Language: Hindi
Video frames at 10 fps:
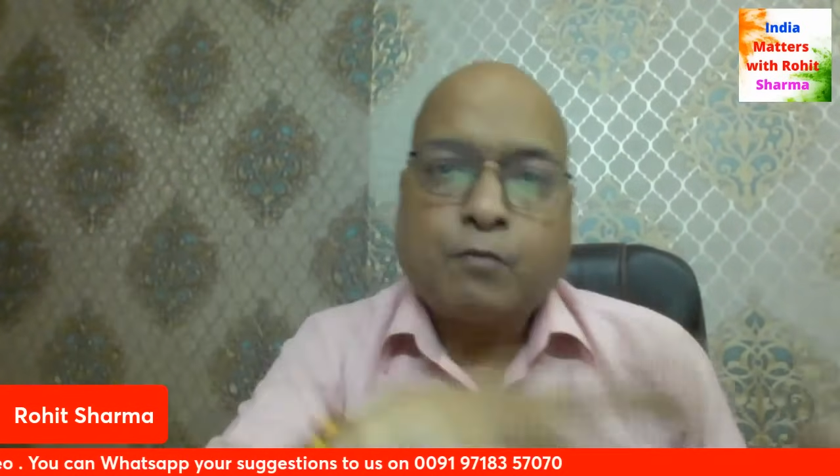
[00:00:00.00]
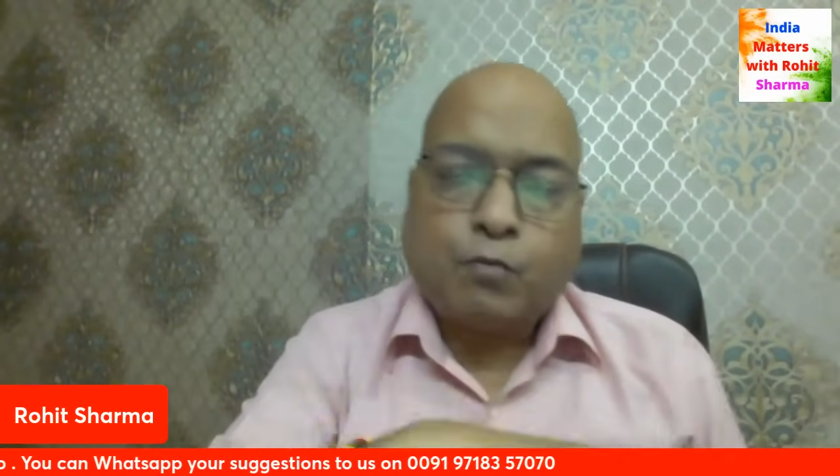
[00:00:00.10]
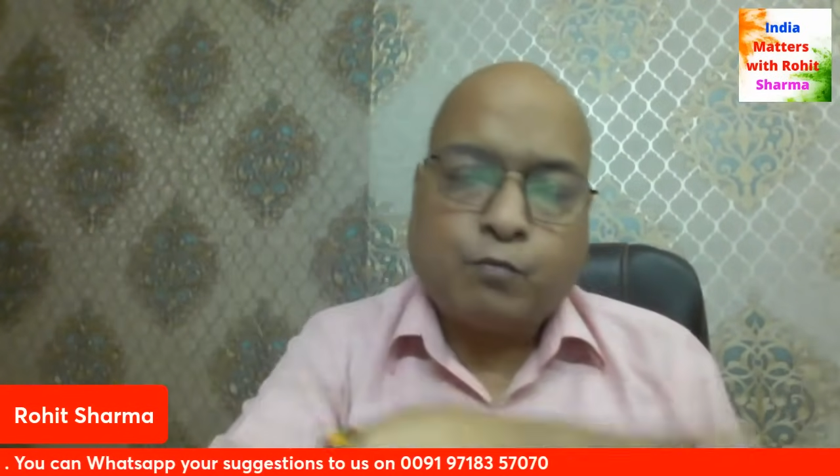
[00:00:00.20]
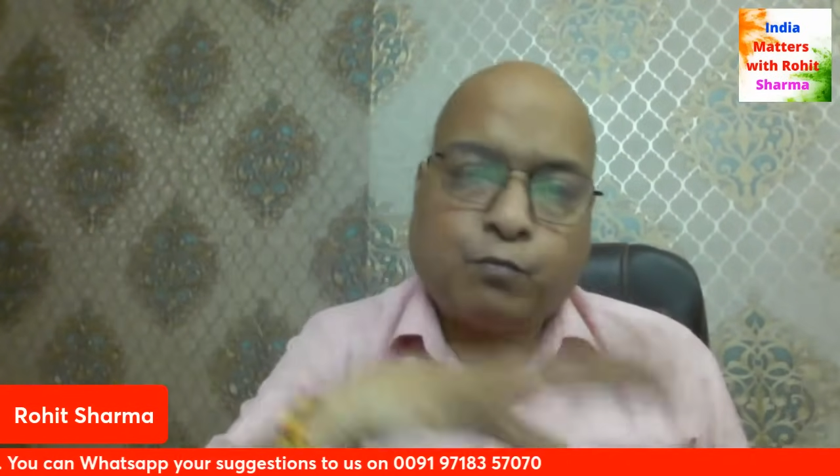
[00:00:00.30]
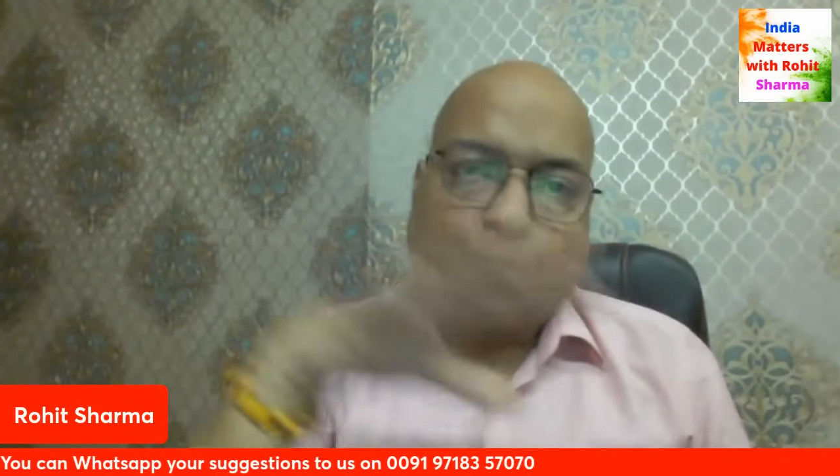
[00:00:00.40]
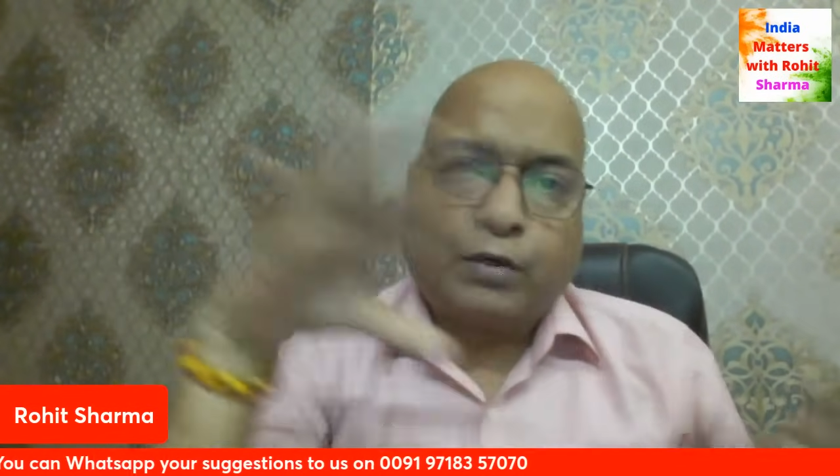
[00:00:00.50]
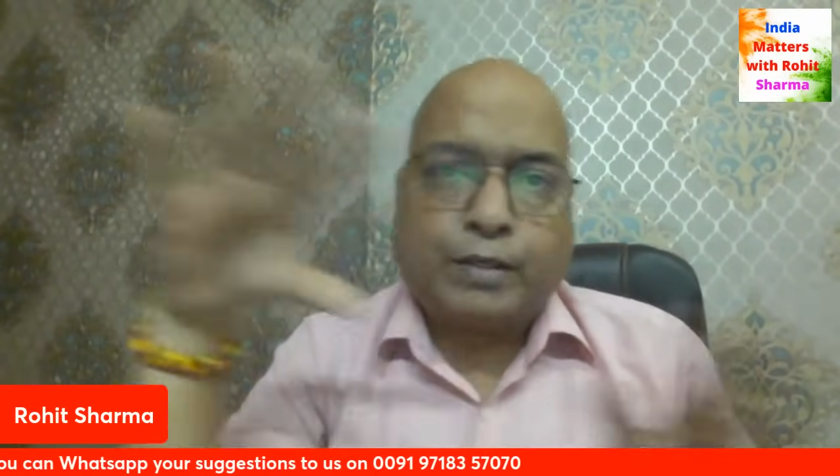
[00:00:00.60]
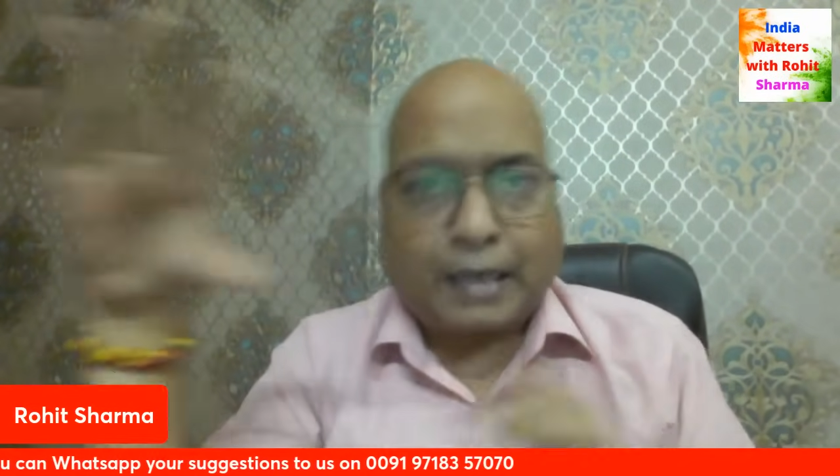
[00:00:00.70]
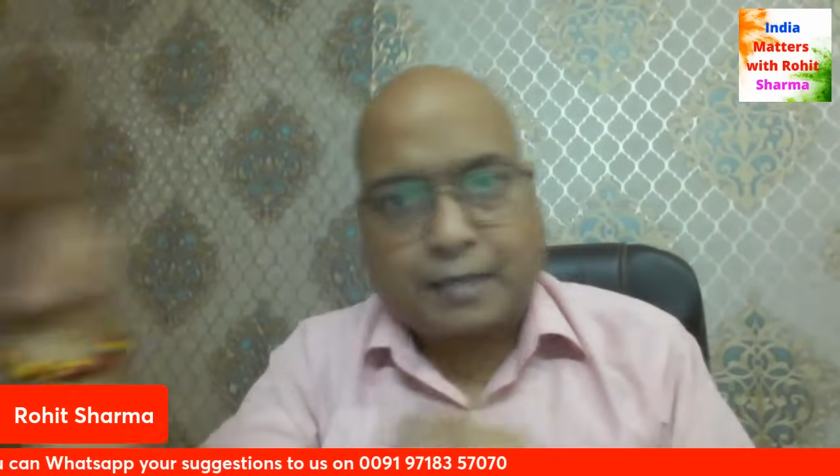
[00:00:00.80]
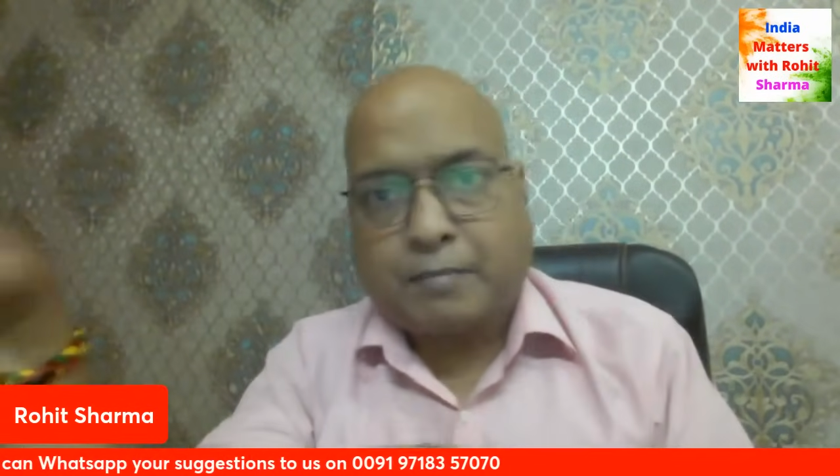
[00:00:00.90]
तो वो
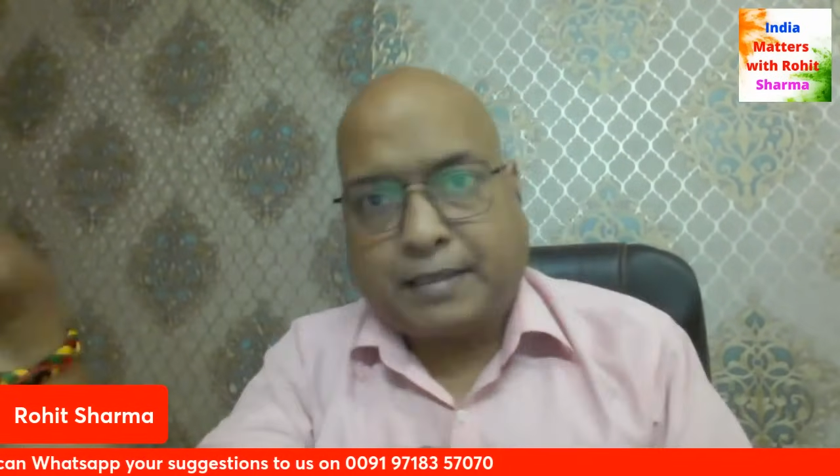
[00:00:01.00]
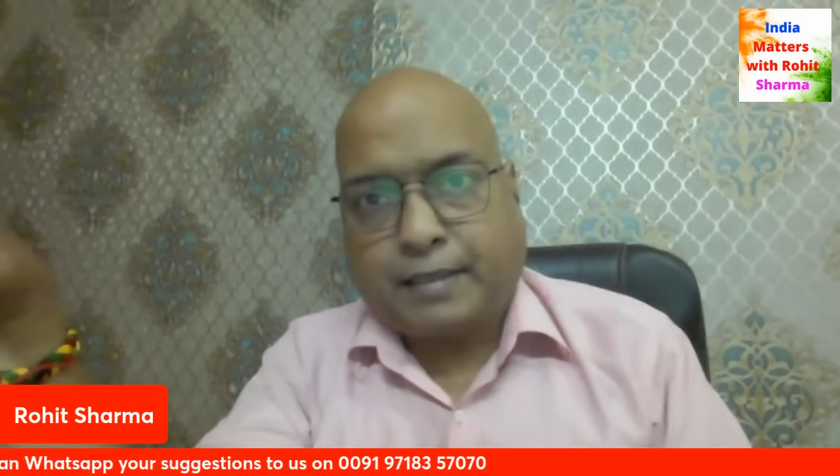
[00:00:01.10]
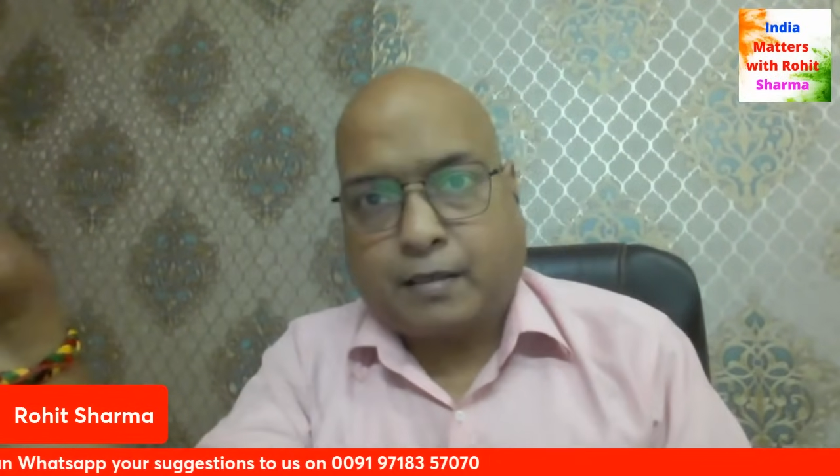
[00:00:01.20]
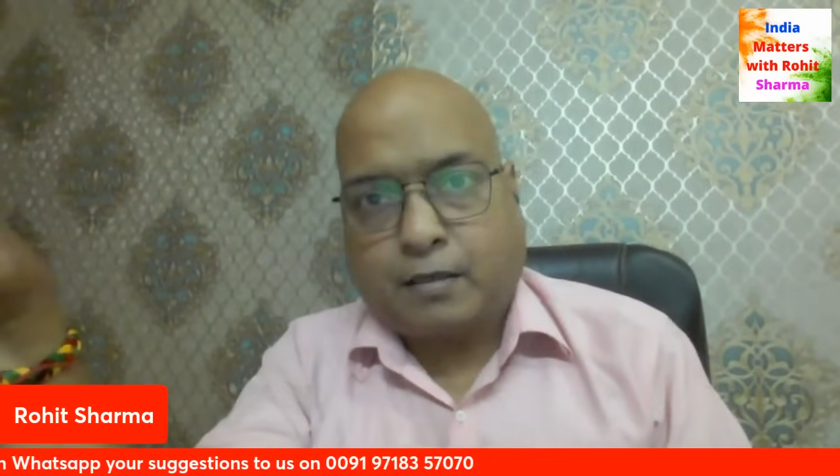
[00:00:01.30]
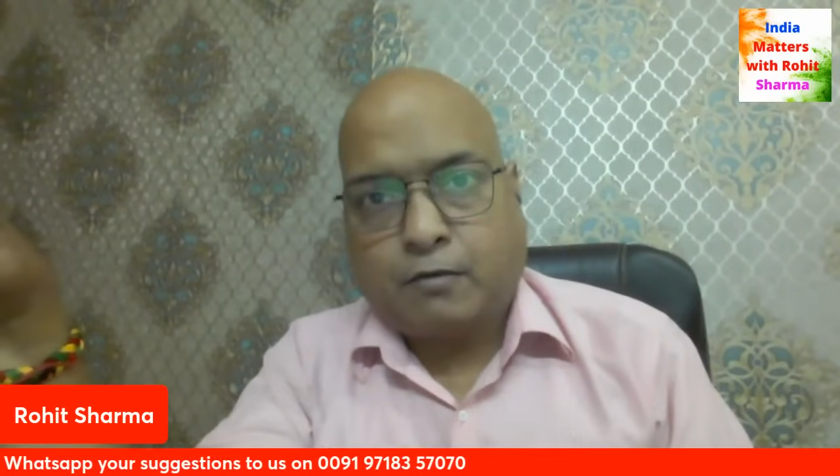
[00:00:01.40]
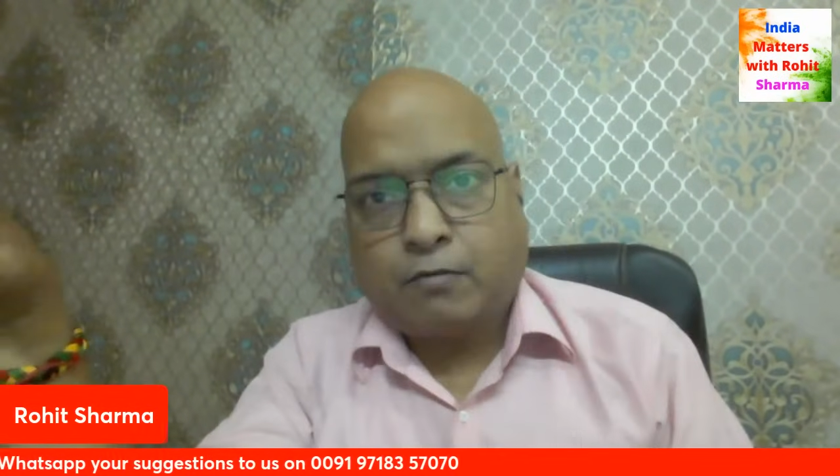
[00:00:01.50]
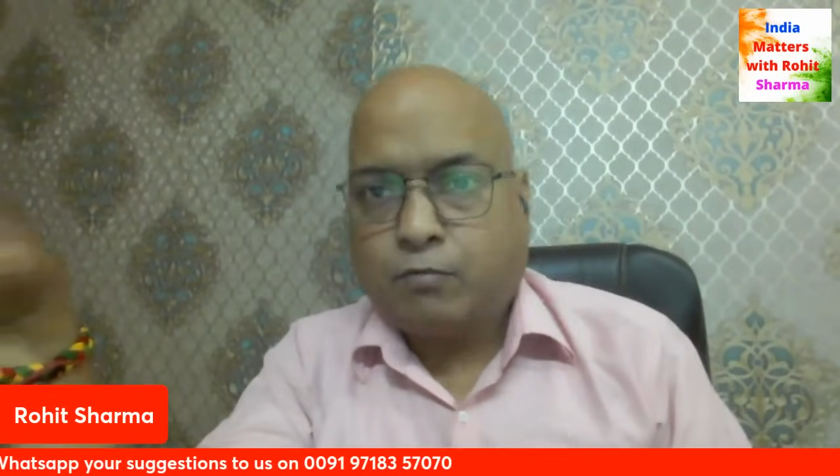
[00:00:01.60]
टाइम लेगा